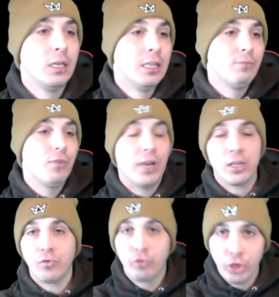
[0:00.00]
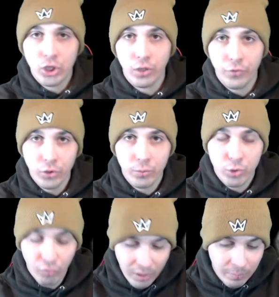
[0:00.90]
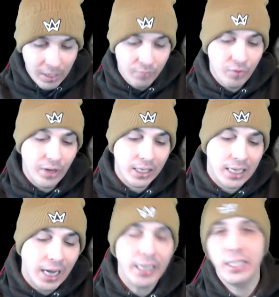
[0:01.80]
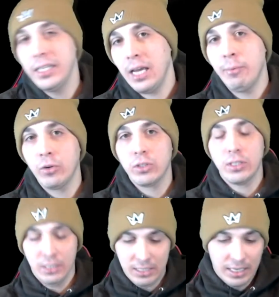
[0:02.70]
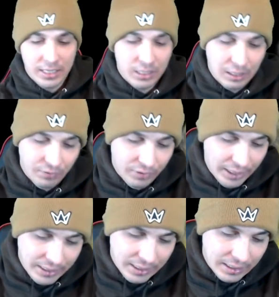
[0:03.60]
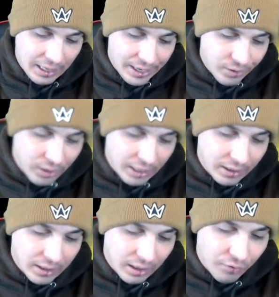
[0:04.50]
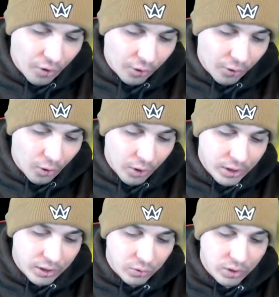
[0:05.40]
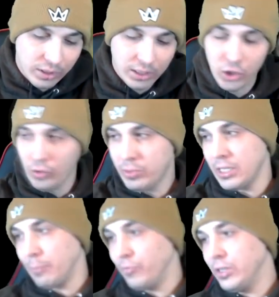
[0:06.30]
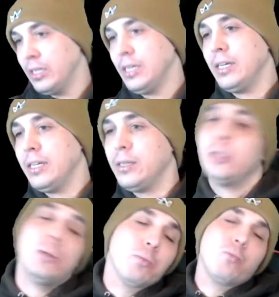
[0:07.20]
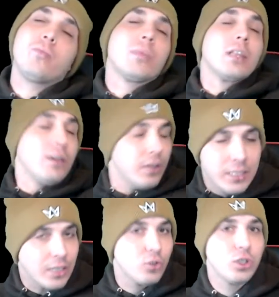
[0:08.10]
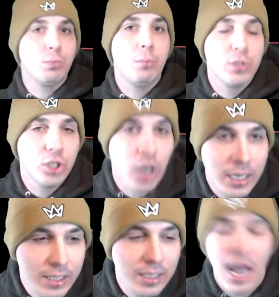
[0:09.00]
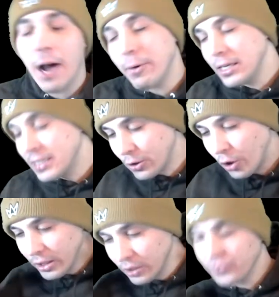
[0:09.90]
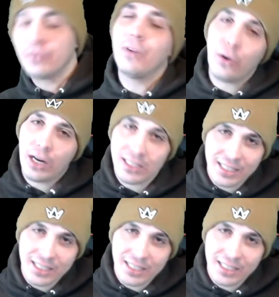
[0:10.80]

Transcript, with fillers: wir werden auf Twitch und auf YouTube streamen, wir werden kein Delay benutzen, das heißt, äh, falls äh, der ein oder andere da von euch uns äh, stream snipen will, ist natürlich immer ein bisschen scheiße, aber ihr seid heute auf jeden Fall auch herzlich